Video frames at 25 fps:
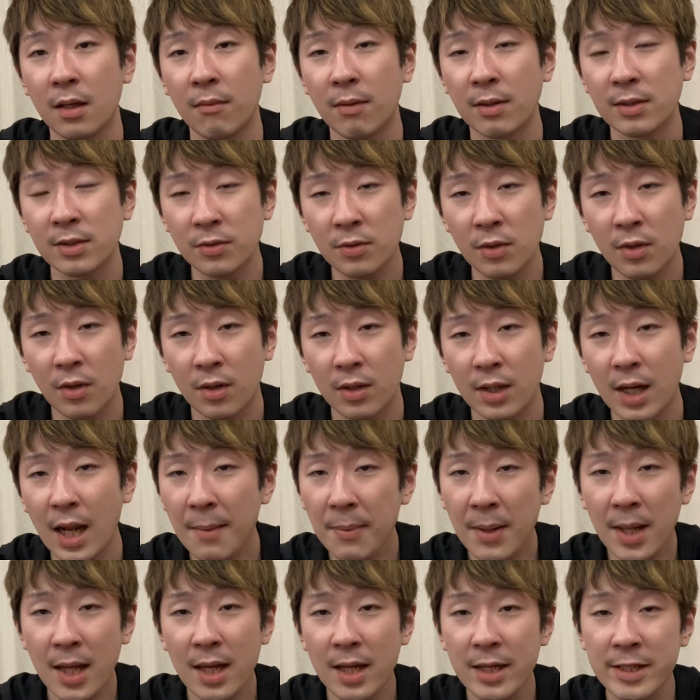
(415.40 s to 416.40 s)
その
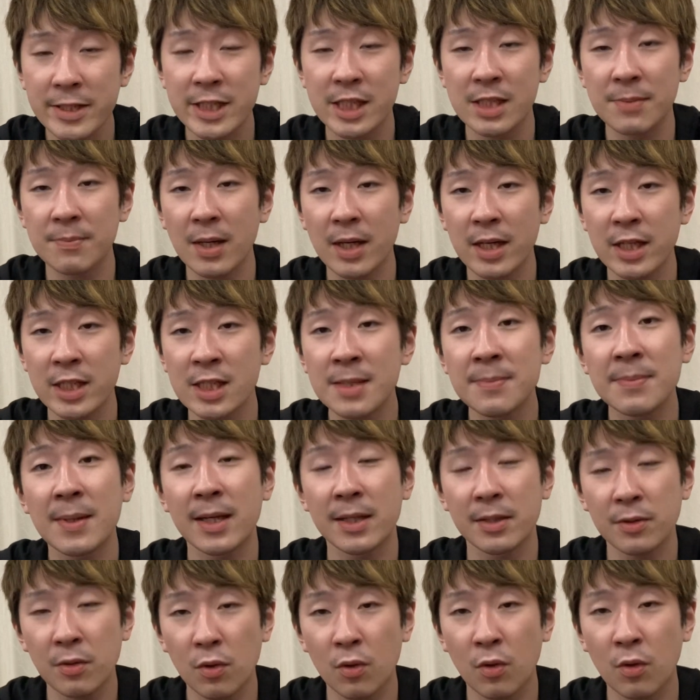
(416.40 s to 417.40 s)
ラバー一枚一
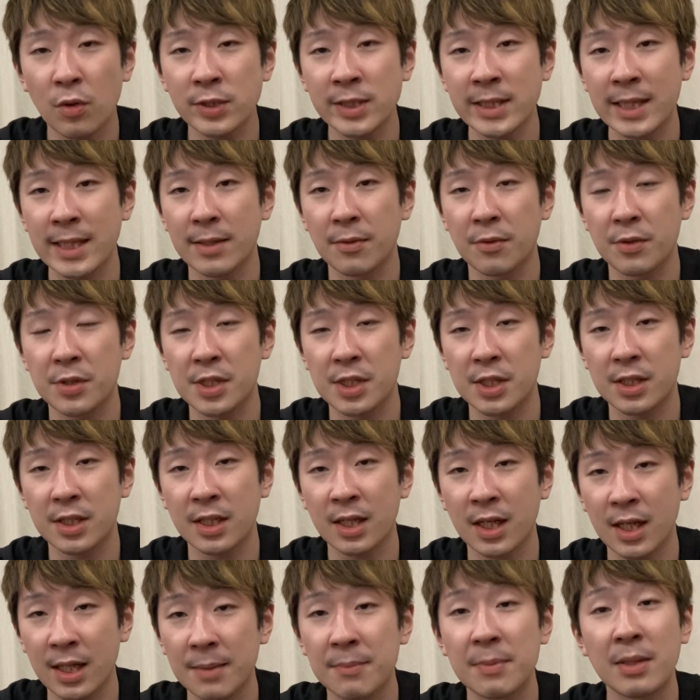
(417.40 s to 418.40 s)
枚の個性をしっ
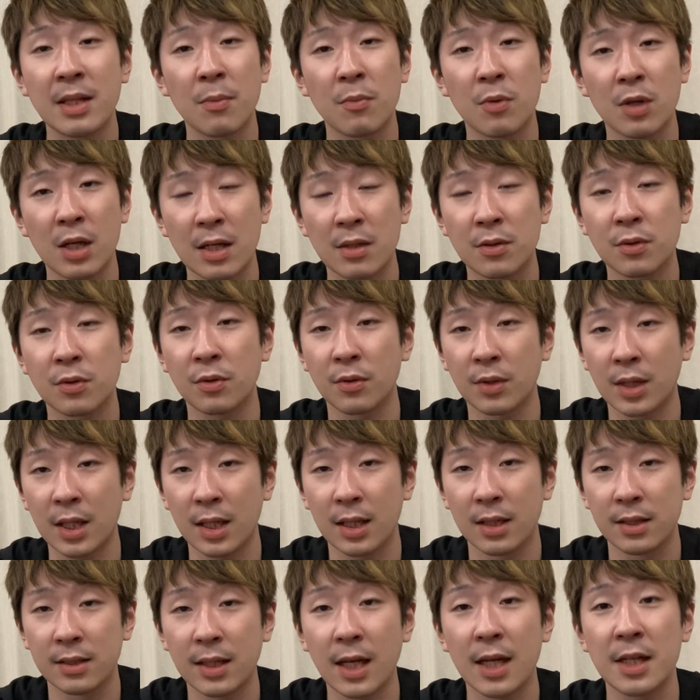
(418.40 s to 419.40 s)
かり見てもらうこと
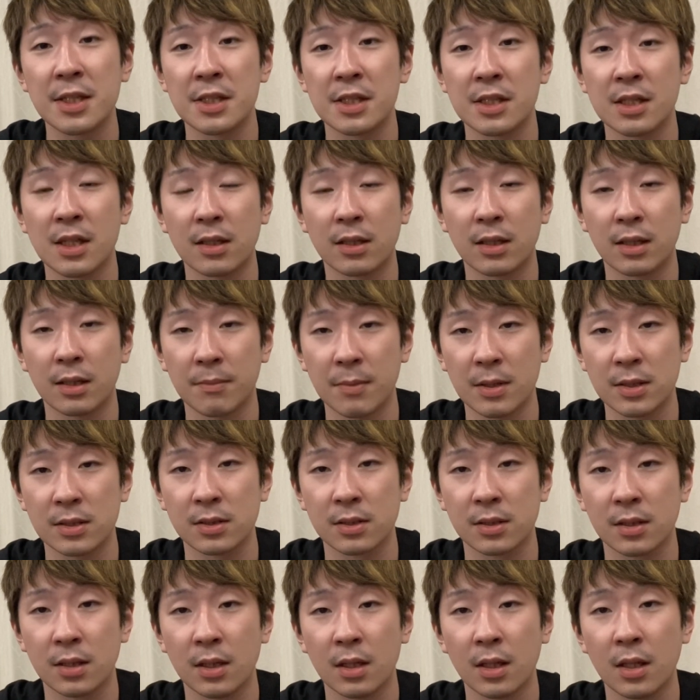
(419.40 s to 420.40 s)
が大事になってきま
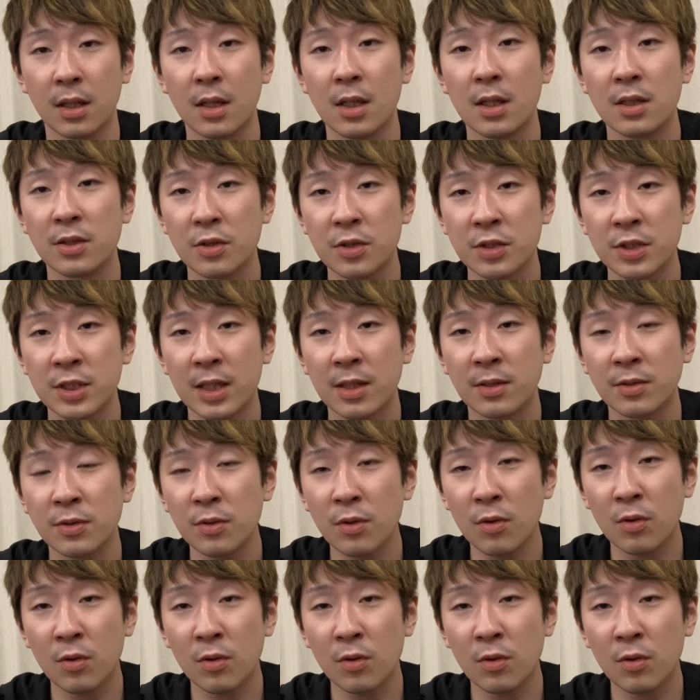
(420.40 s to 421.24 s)
す。そしてその